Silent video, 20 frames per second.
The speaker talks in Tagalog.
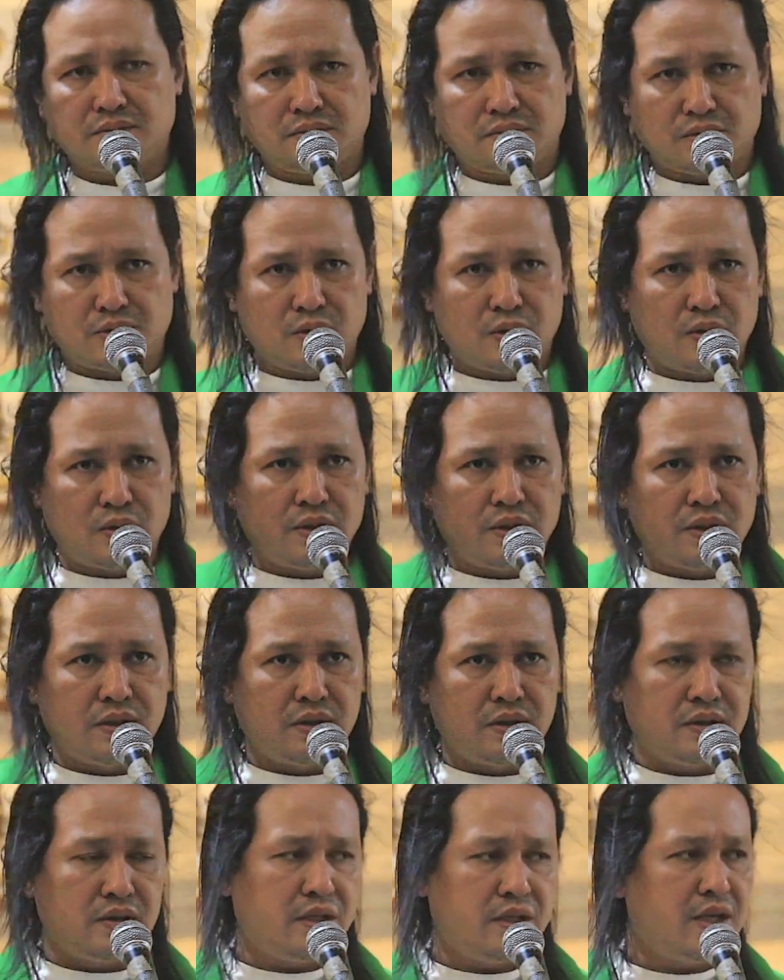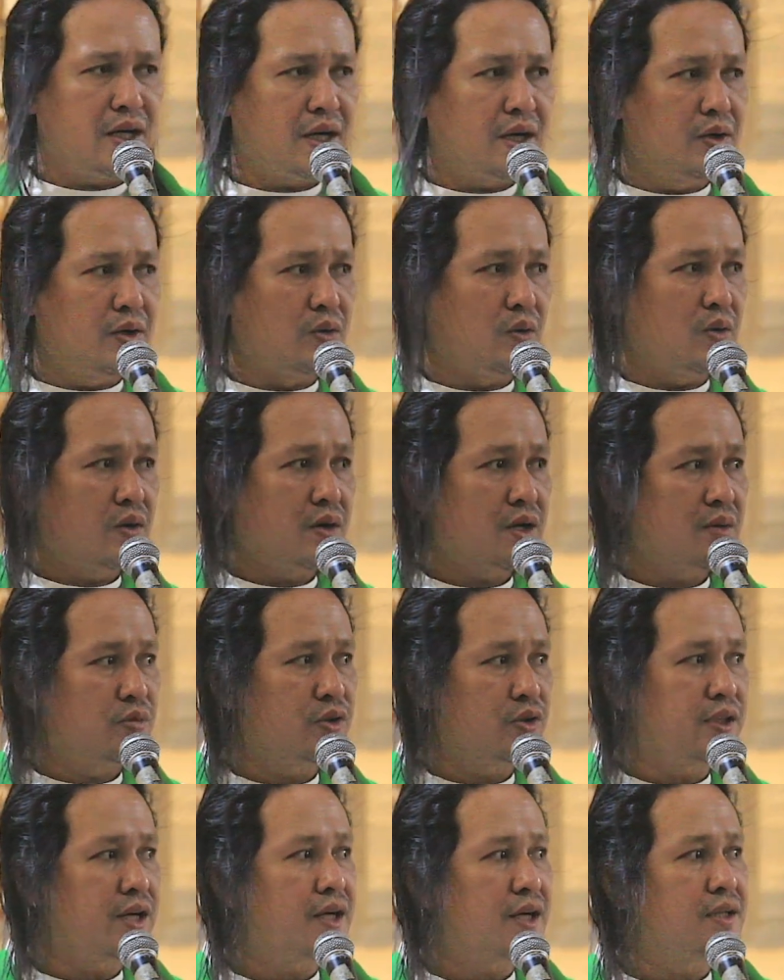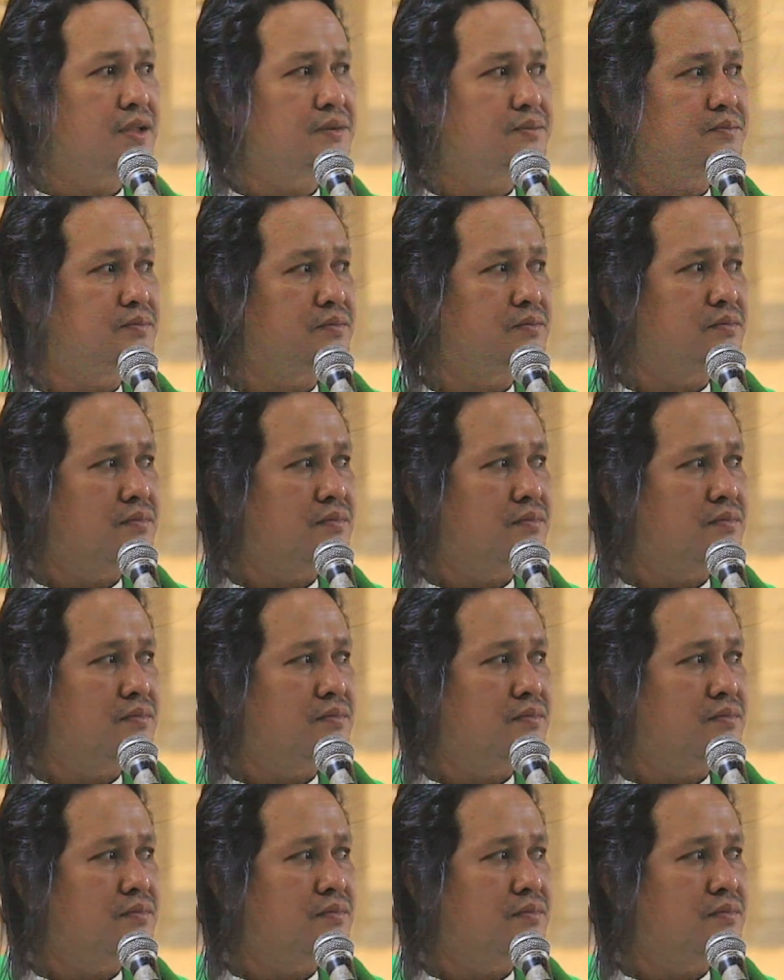o dinagko nga butang.